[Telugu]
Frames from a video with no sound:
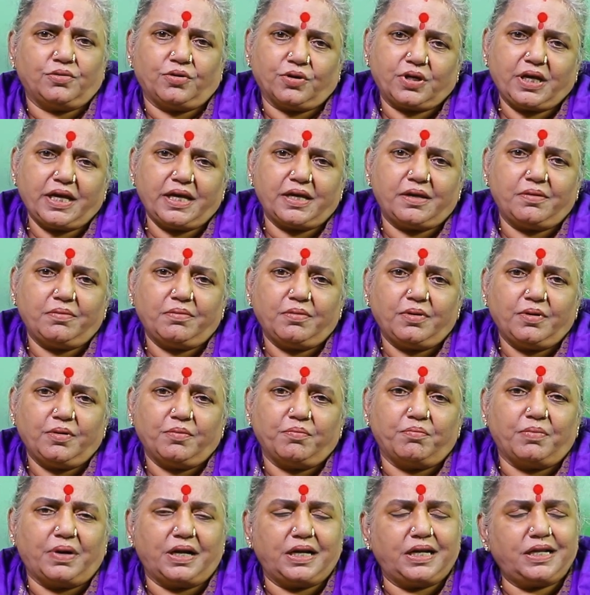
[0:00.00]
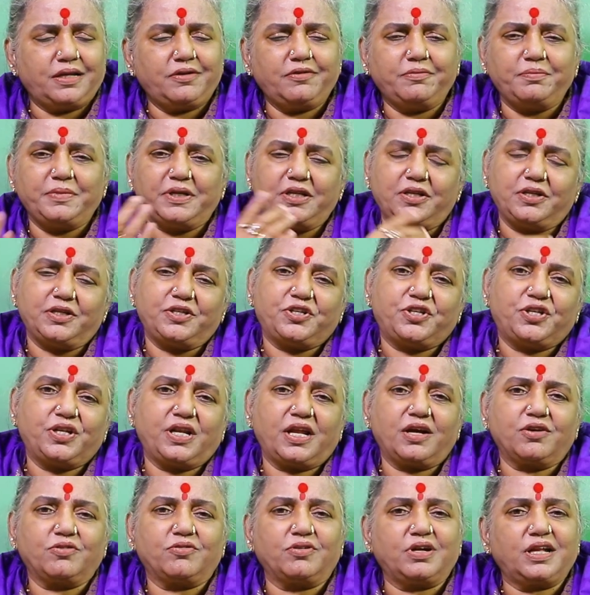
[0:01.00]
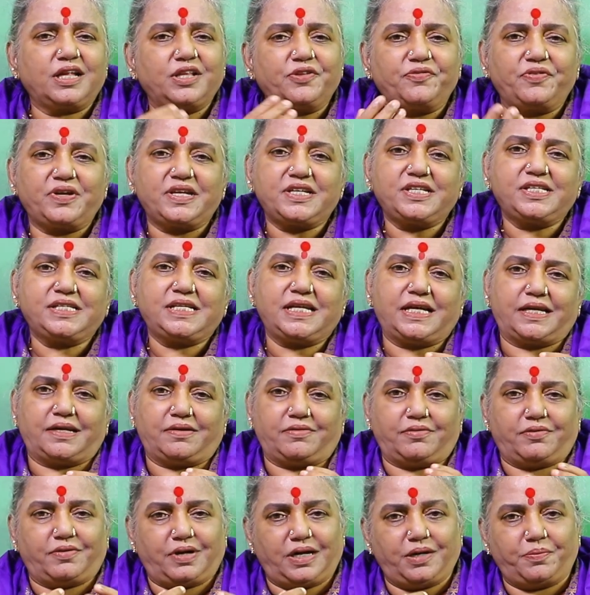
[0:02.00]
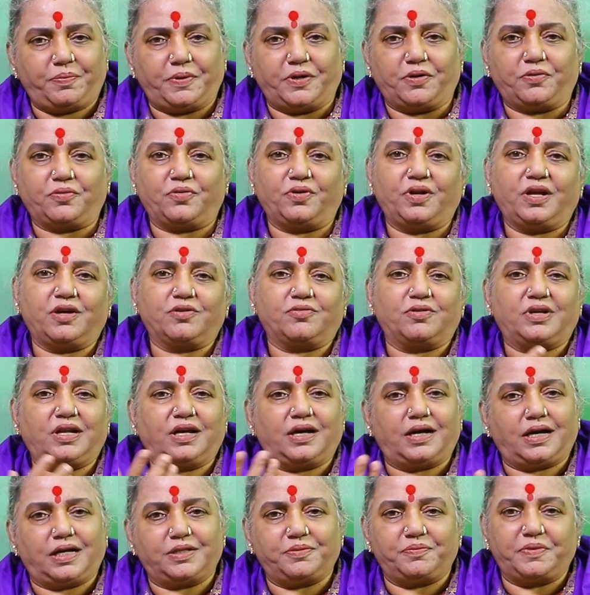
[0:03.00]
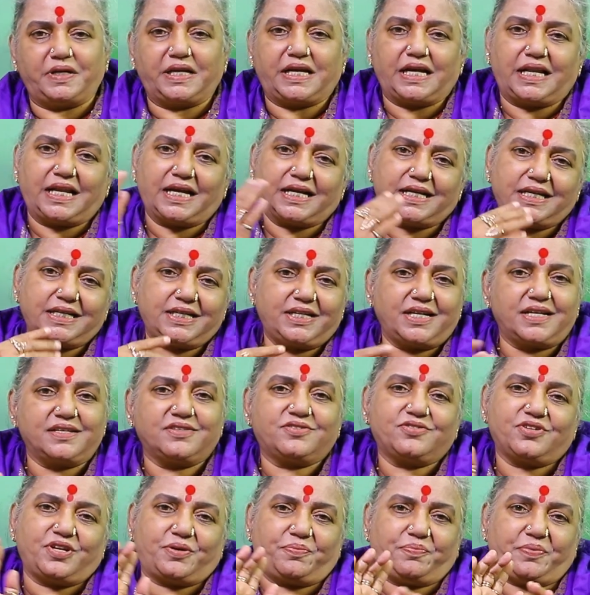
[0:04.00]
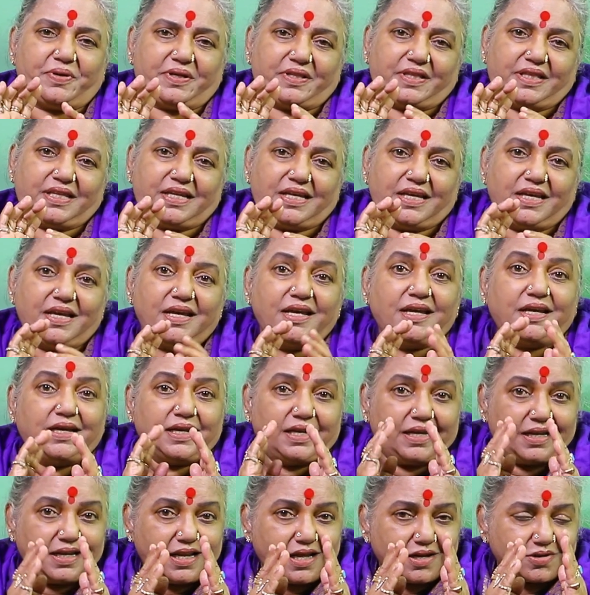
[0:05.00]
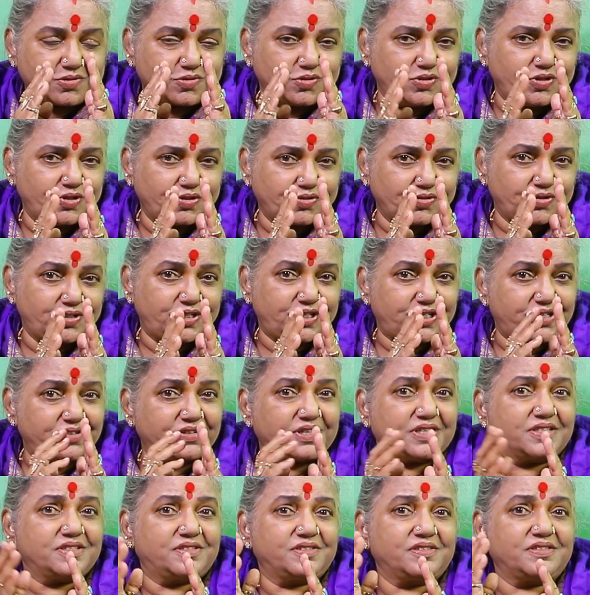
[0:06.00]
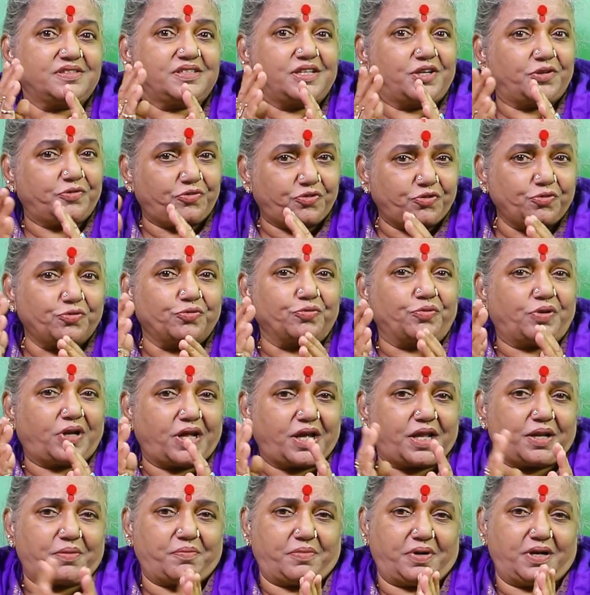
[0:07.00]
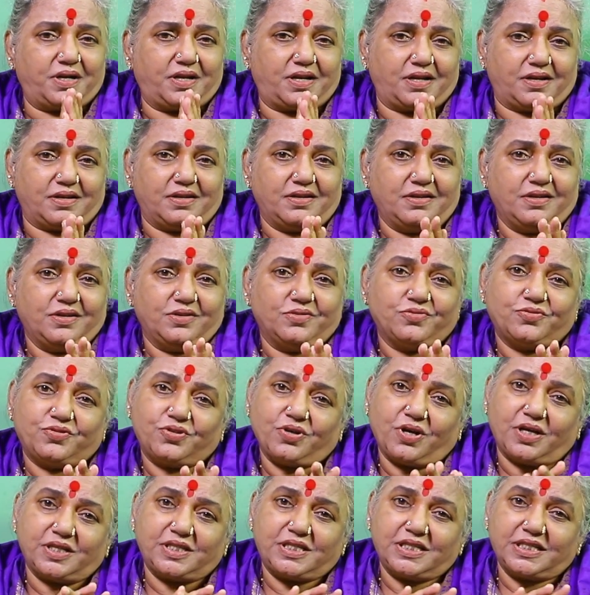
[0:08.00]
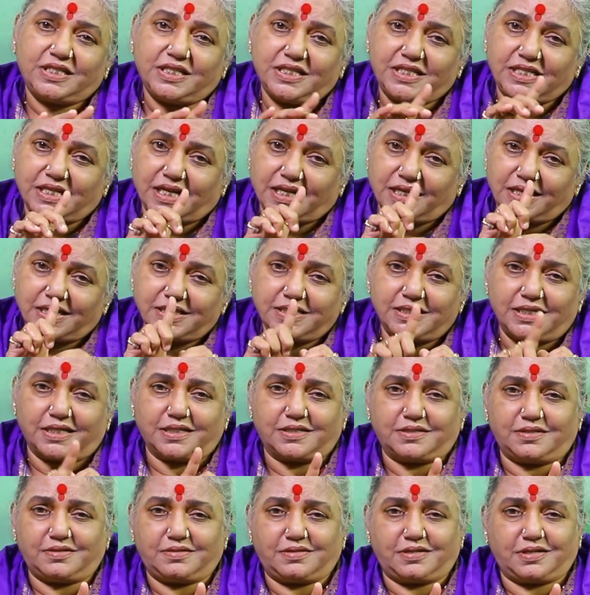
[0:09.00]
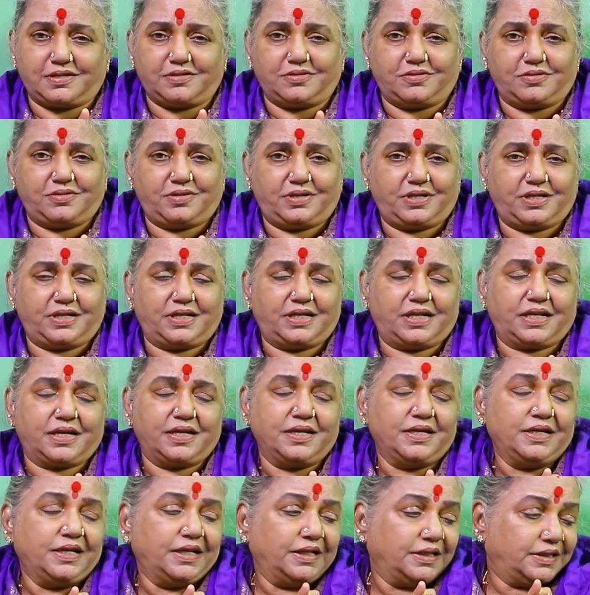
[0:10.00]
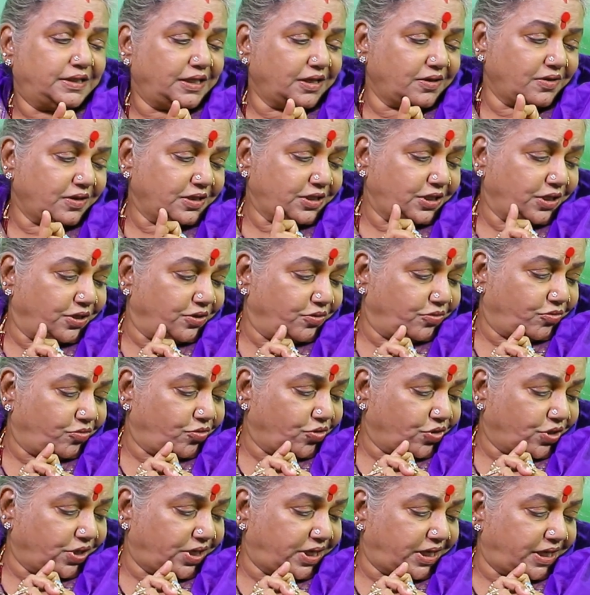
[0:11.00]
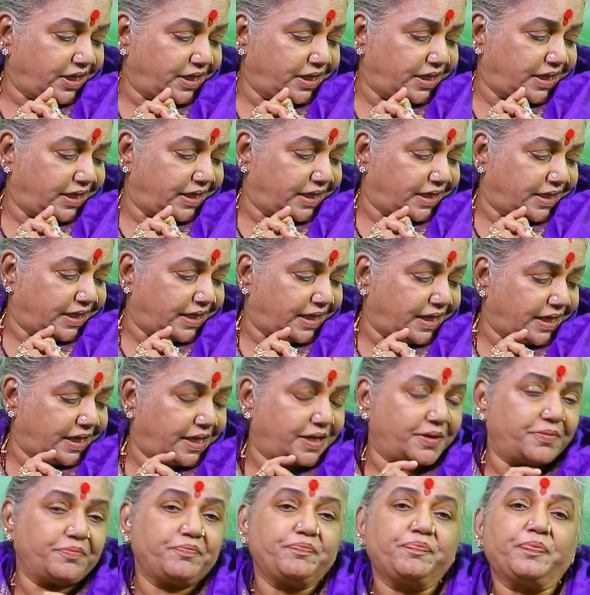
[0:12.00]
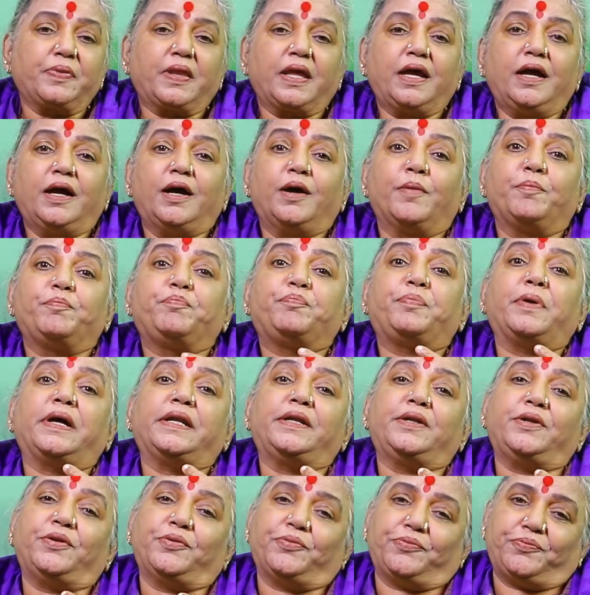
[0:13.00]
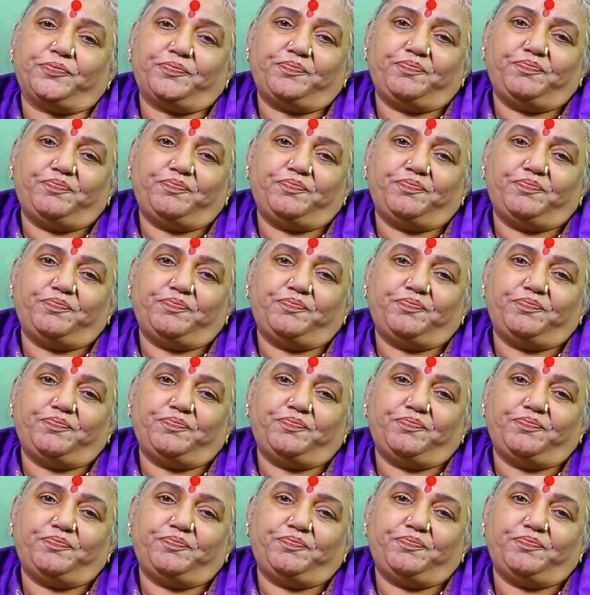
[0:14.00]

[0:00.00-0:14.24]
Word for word: ఓకే మళ్ళీ మీరు ఇచ్చినా కూడా అది వేస్టే వాళ్ళు పెట్టుకున్నా కూడా అది మీకు ఎలాగ ట్రాన్స్ఫర్ అయిపోయింది ఇలా కొన్ని కొన్ని ట్రాన్స్ఫర్స్ అవుతూ ఉంటాయన్నమాట సో అంచేత చాలా జాగ్రత్తగా ఉండండి తర్వాత ఇంకొకటి ఏంటి అంటే పెన్ను